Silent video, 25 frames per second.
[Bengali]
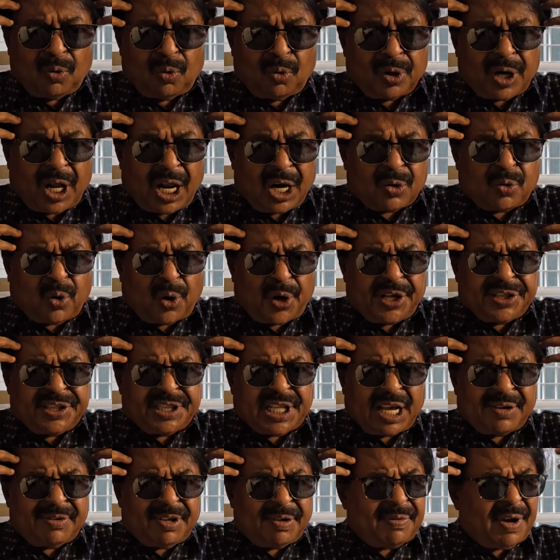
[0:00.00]
ওনার
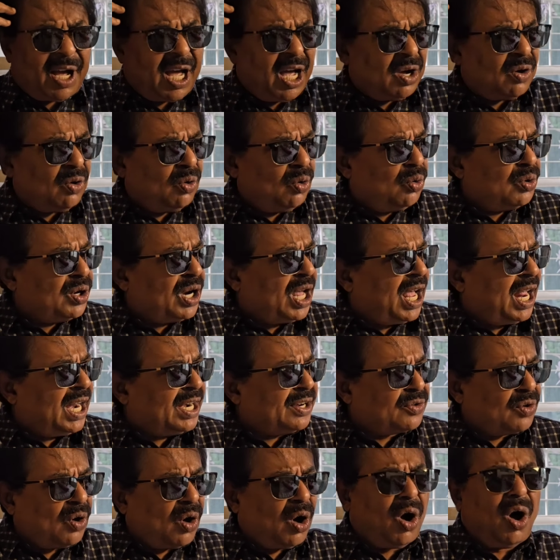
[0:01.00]
গোয়েন্দা বিভাগ ওনার
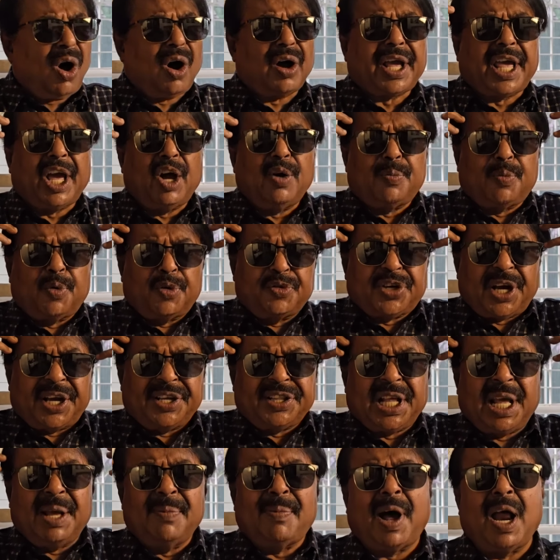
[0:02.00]
র কেউ
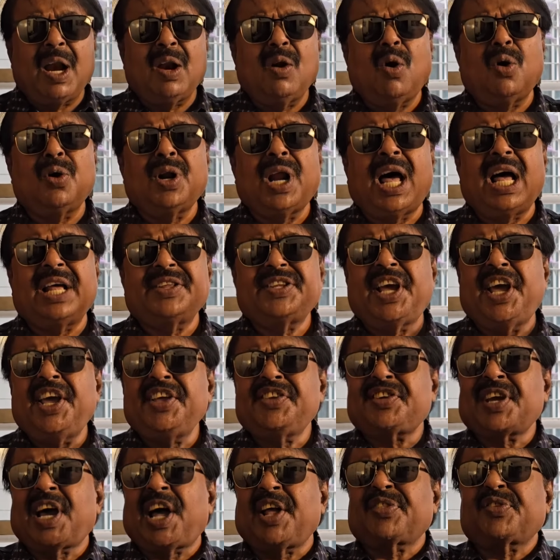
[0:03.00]
বুঝাইতেই পারলো না যে
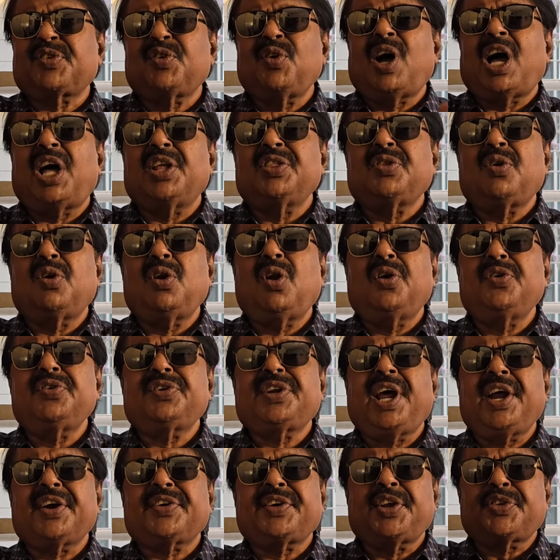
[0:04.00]
ছাত্র
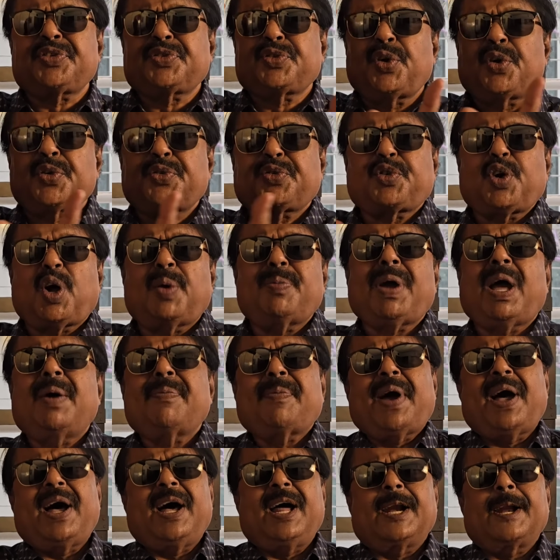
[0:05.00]
আন্দোলনটা একটা ছোট্ট
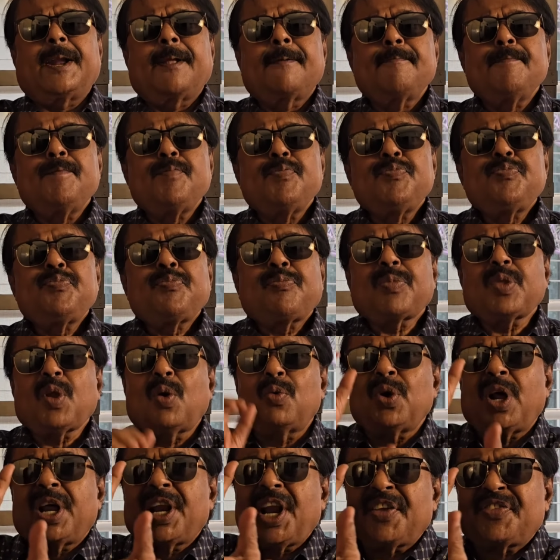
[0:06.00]
ব্যাপার
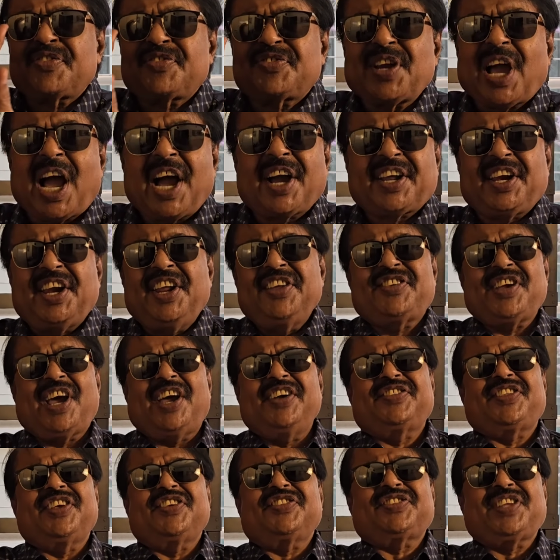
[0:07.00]
ওনারা চাকরি
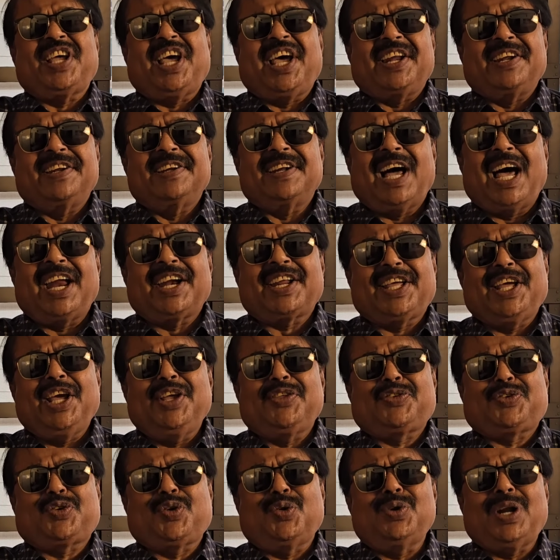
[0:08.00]
চাইতেছেন আর
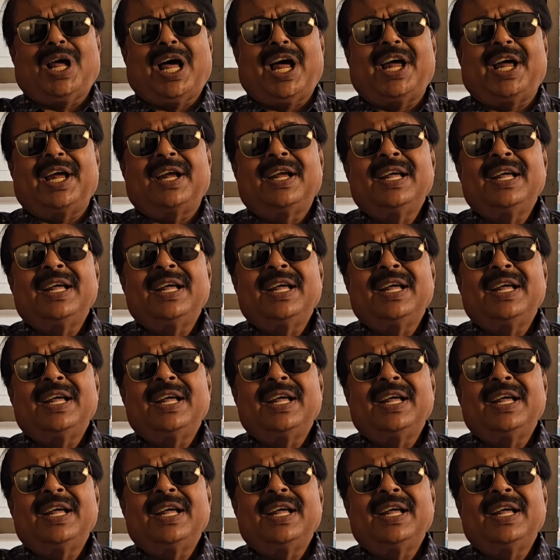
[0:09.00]
কিচ্ছু না